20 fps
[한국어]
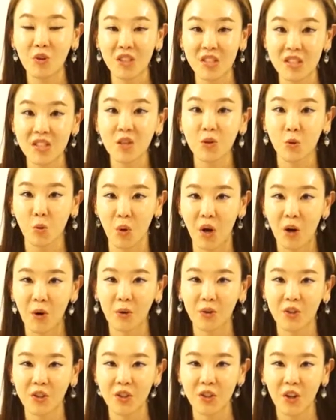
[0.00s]
진짜
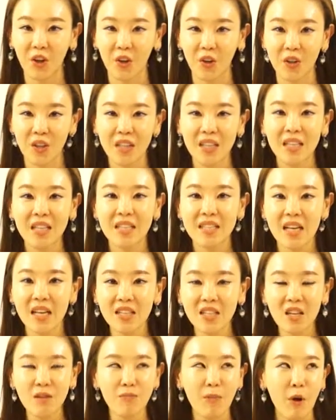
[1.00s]
좋아하거든요.
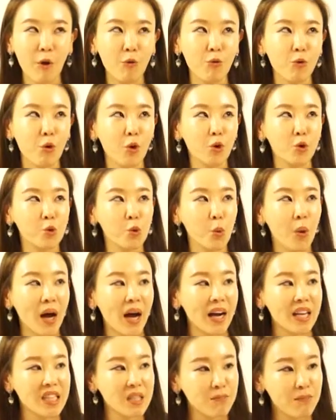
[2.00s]
사실 매운 걸
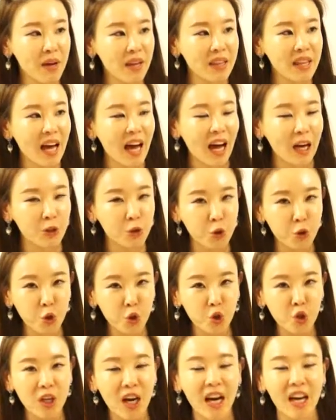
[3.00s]
좋아하지만
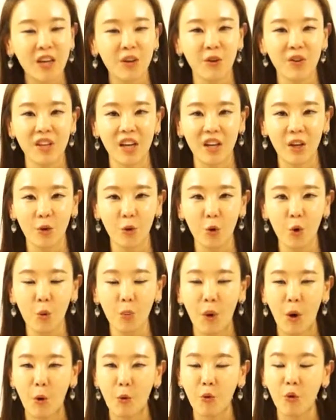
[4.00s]
아주 아이러니하게도
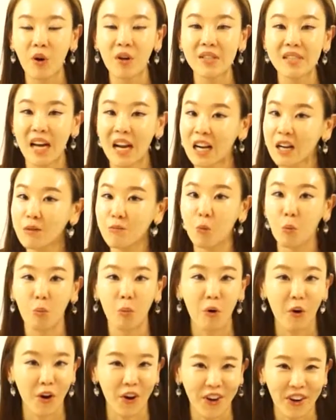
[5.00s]
매운 걸 잘 못
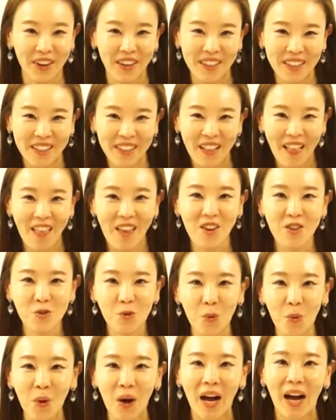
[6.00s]
먹어요.
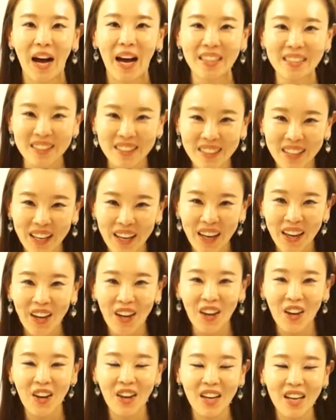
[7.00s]
좋아하는데
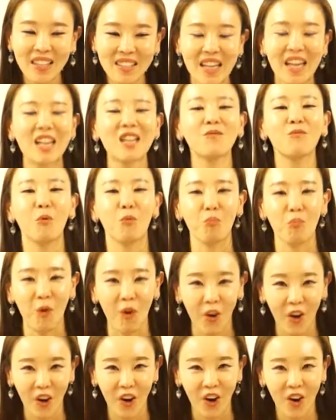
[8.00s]
잘 못
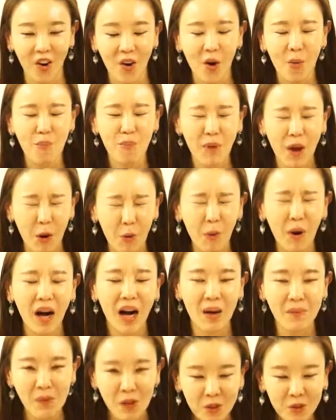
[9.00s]
먹어요.
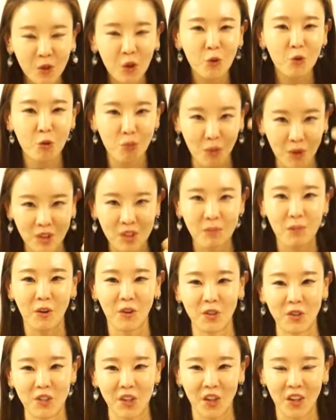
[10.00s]
매워하면서 울면서
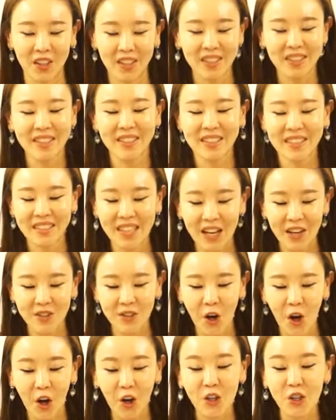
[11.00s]
먹죠.
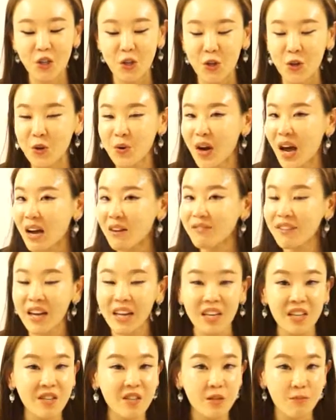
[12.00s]
그래서 Do you have
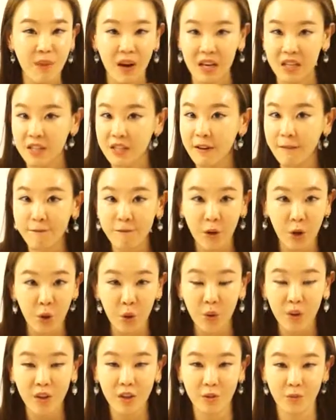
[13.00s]
any spicy
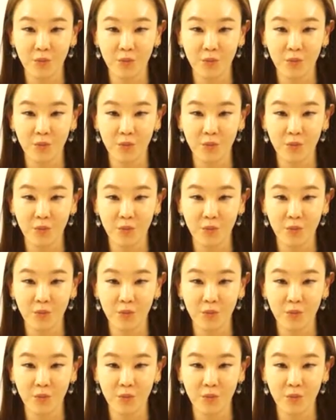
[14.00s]
food?